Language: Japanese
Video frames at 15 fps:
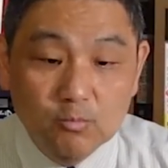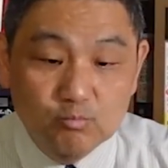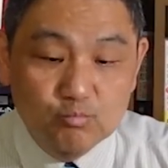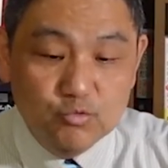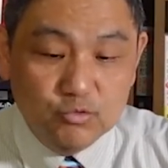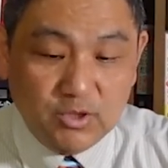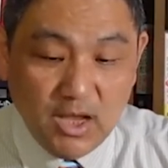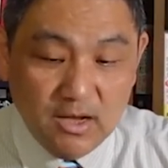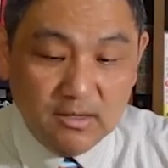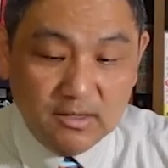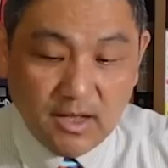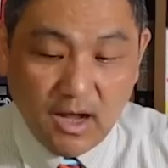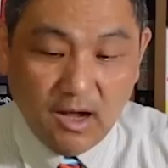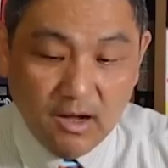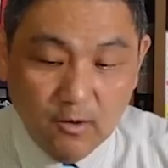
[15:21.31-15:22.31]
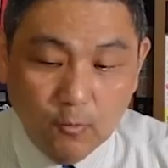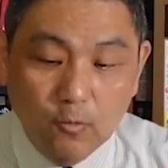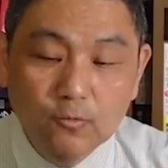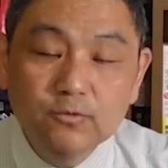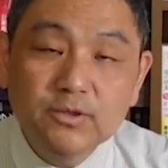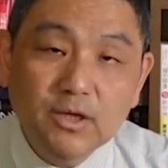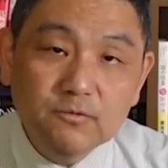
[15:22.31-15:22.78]
無添加
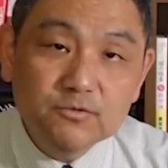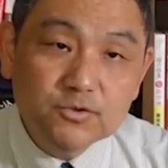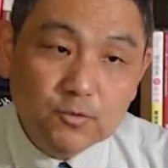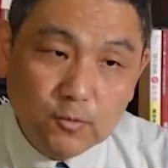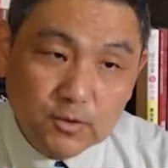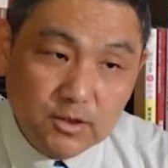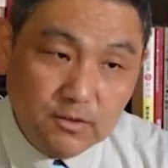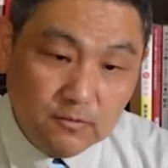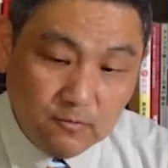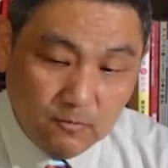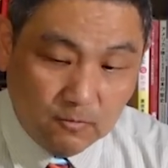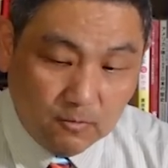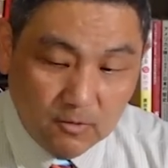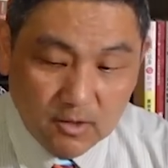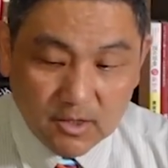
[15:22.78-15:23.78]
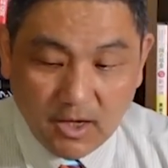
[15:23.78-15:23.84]
を謳う商品を